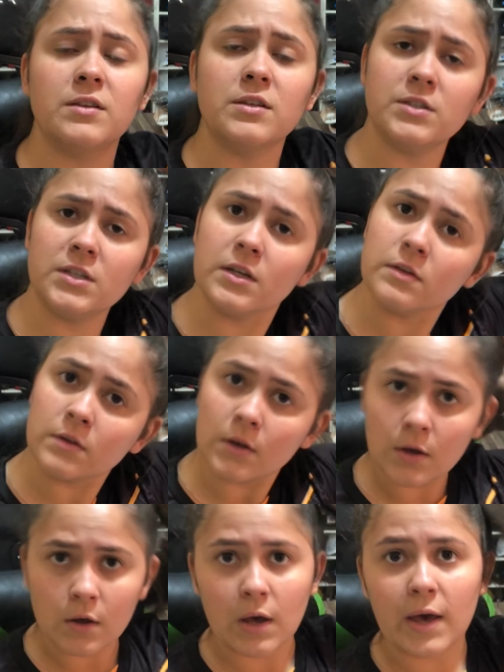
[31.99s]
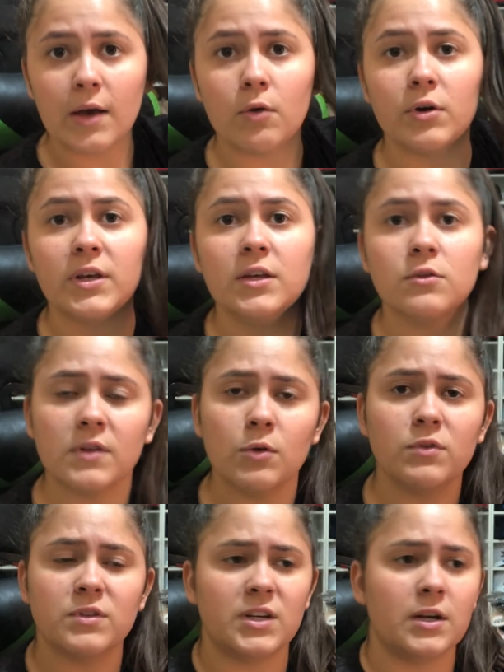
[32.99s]
dias, é, corridos, tem uns
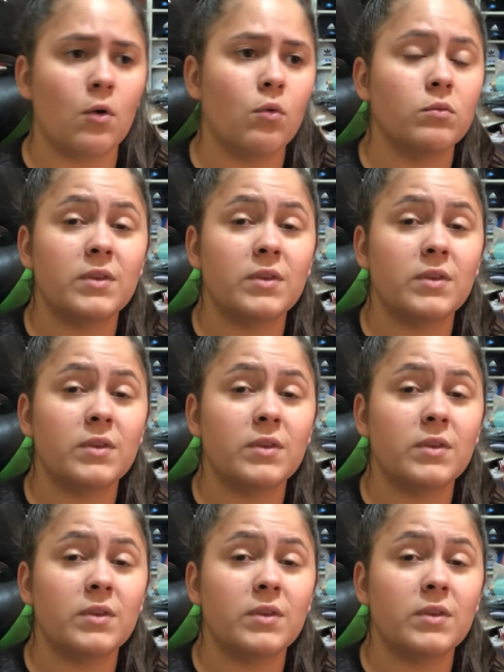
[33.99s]
que chegam com.